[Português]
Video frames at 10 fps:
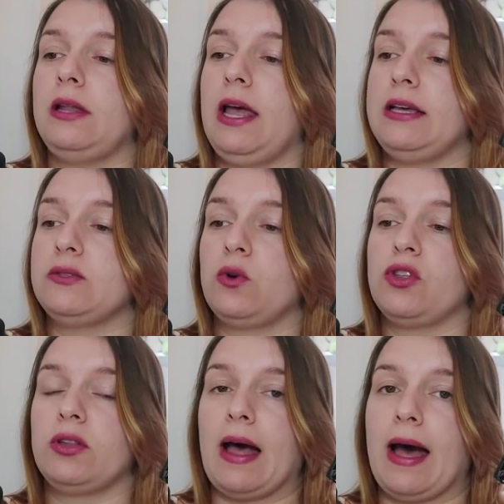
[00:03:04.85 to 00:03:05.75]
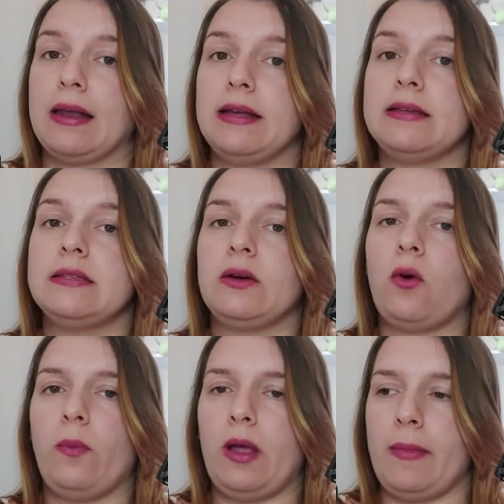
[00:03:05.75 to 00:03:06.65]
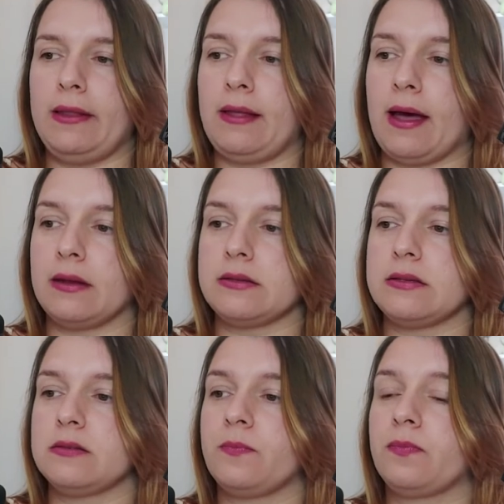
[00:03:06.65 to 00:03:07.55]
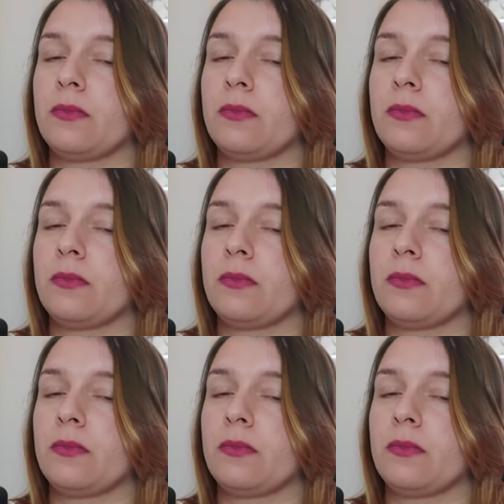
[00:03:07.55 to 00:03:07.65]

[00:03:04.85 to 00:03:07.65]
leis ordinárias e complementares.